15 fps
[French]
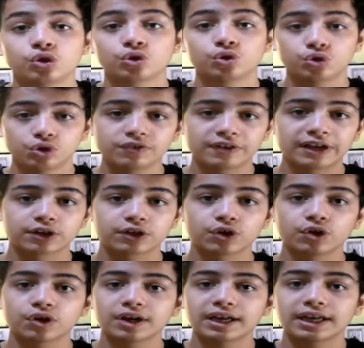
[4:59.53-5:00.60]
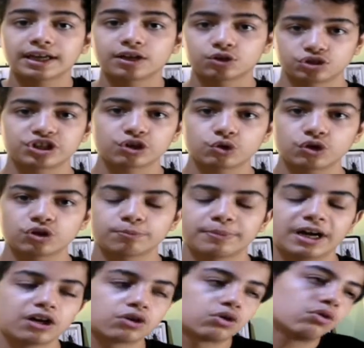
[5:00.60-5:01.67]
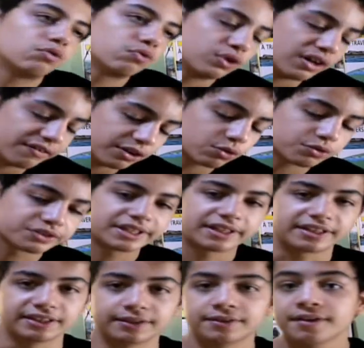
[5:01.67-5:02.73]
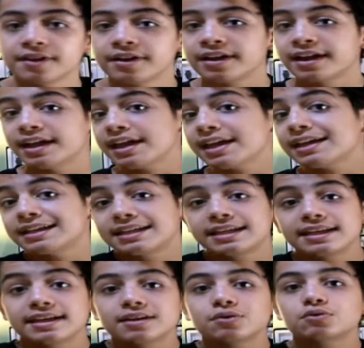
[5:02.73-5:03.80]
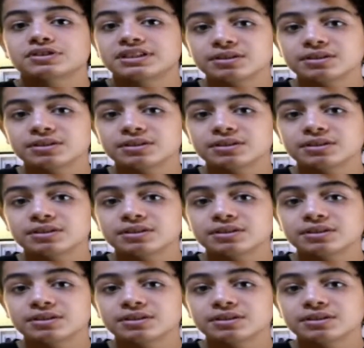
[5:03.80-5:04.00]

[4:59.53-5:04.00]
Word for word: Le vainqueur est le Géco léopard, comme vous l'avez constaté et qui est aussi